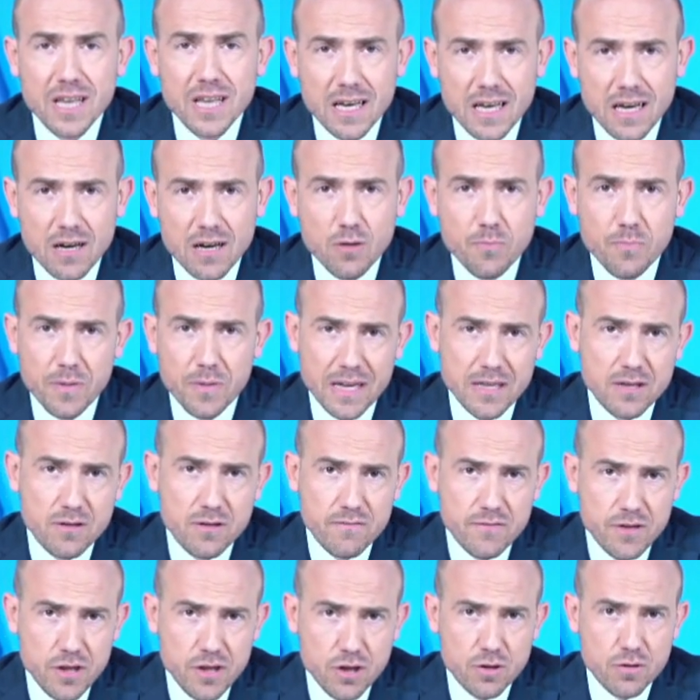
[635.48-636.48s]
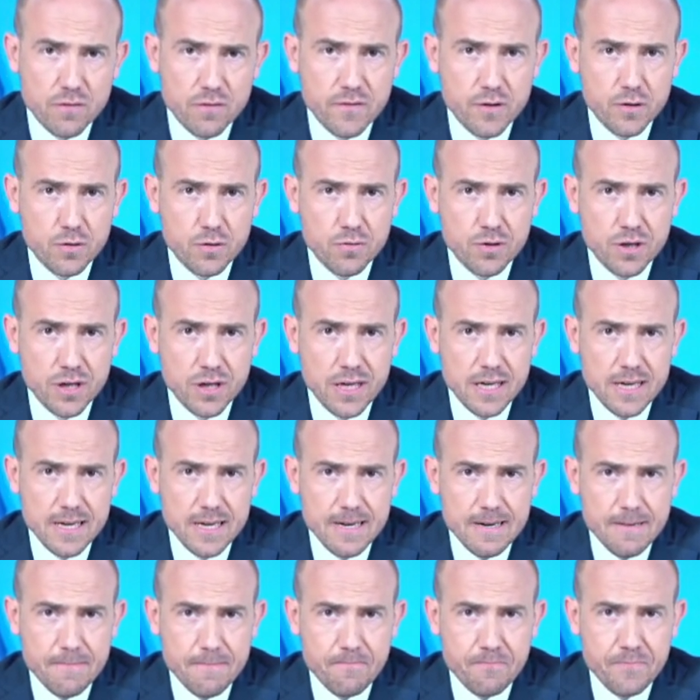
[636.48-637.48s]
pracowników, którzy
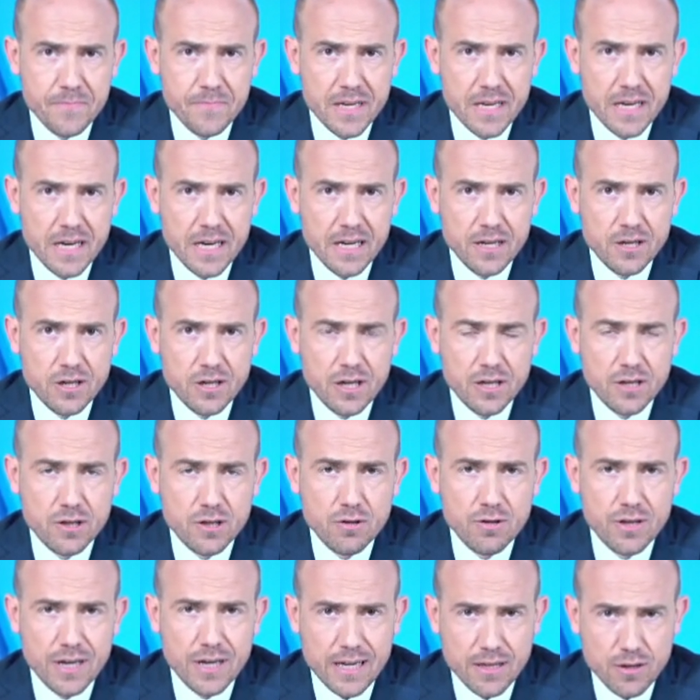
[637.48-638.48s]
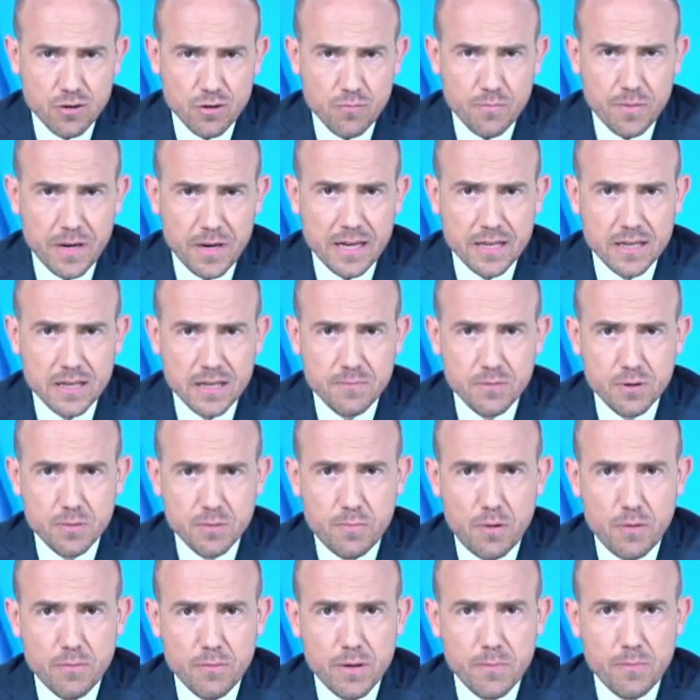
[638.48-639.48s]
nie, często tracą pracę.
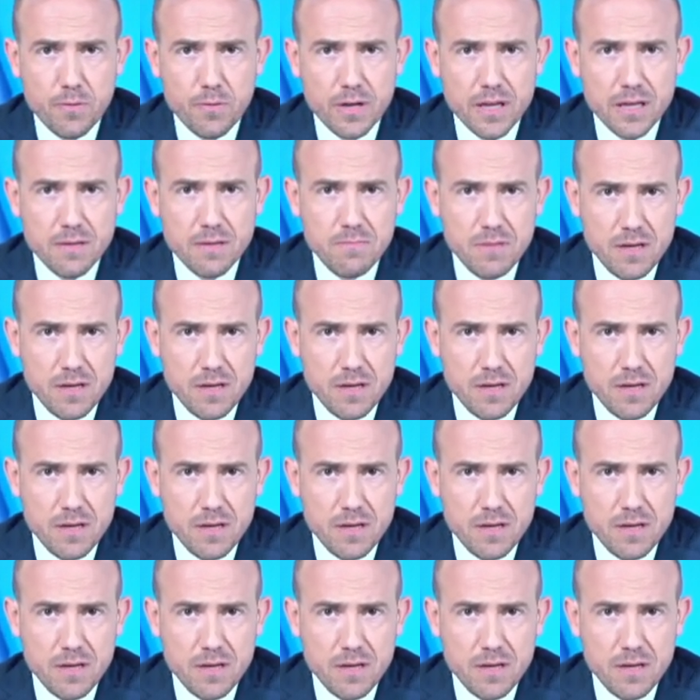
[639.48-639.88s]
Przypomnę, ponad milion